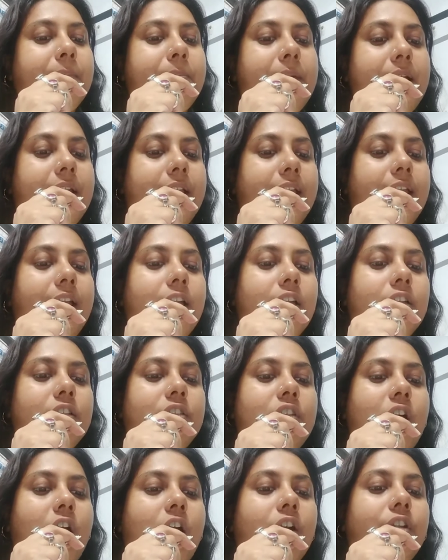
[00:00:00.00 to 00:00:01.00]
মানে
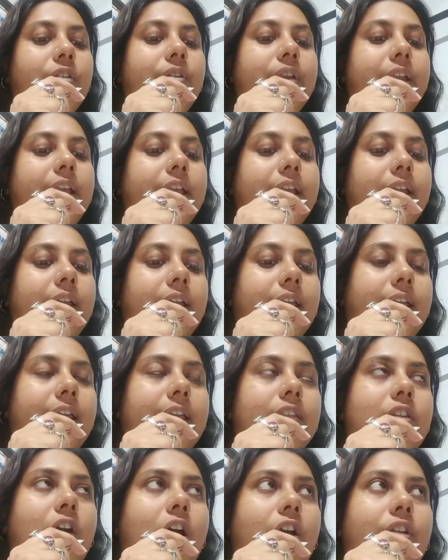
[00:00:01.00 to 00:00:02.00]
ধরণী
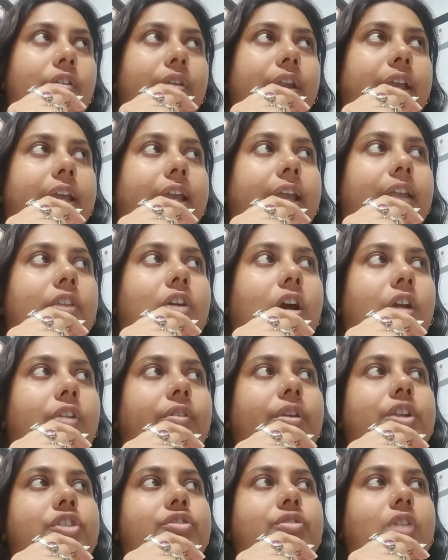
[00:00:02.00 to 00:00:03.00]
ধরণীকে
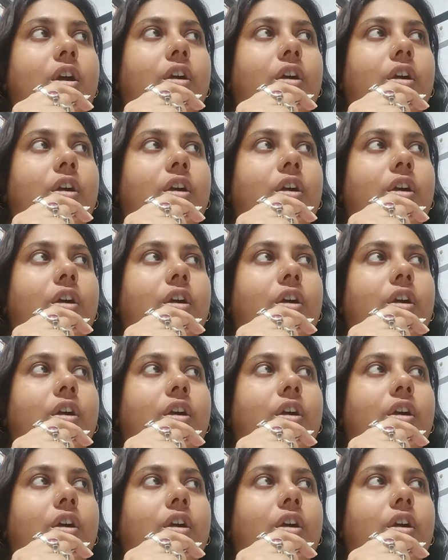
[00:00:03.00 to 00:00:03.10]
ধরণী